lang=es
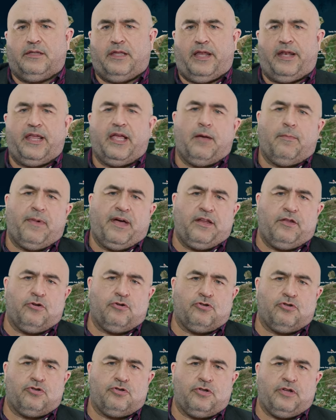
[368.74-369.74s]
tenía
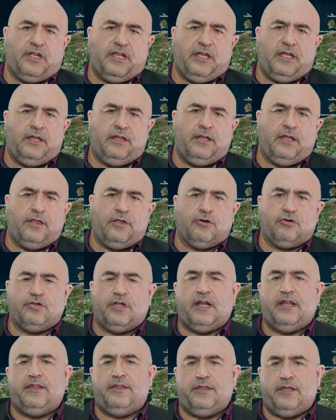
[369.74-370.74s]
varios indicios
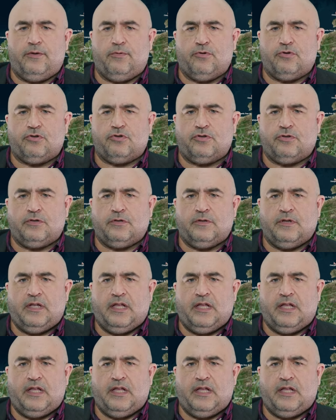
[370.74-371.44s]
delictivos,